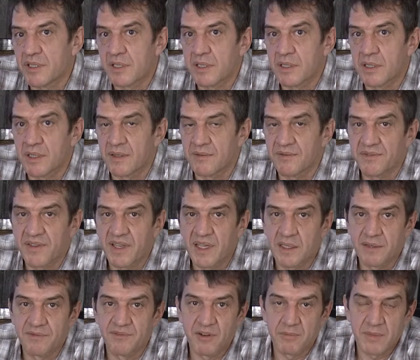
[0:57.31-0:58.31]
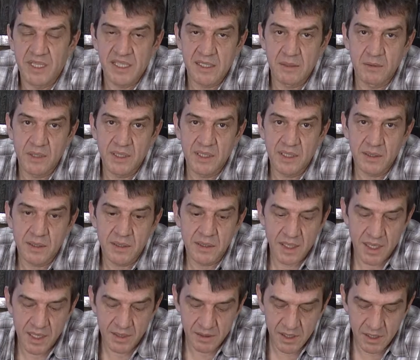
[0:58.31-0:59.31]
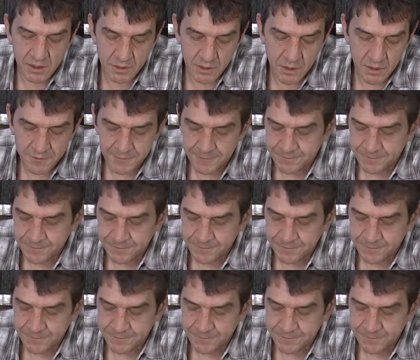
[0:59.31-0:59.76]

sie dann viel Informationen raus hat.